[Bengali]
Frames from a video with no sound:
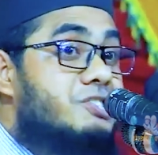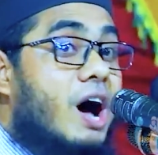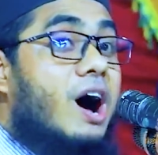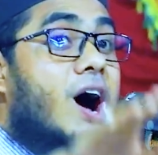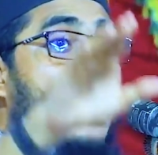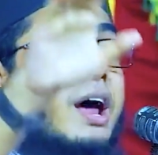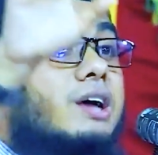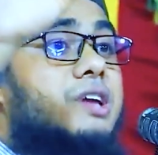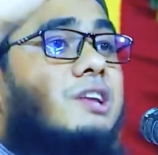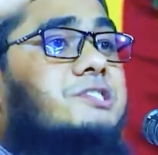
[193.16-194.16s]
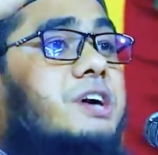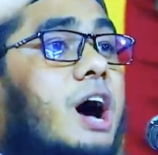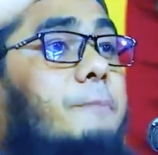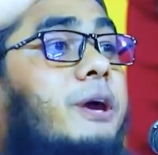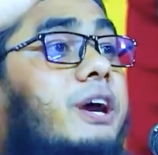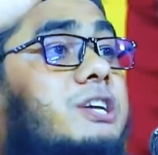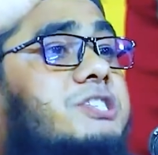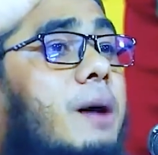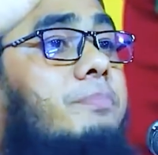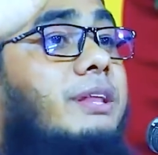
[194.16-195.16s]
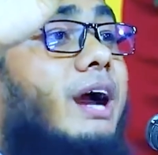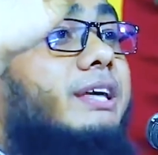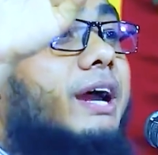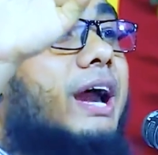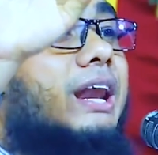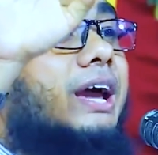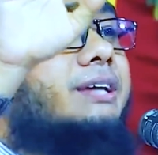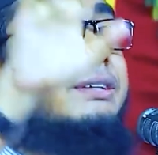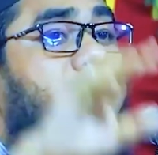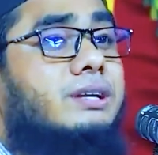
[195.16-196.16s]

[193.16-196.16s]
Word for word: হাজার হাজার সাহাবির সামনে দাঁড়িয়ে গেলেন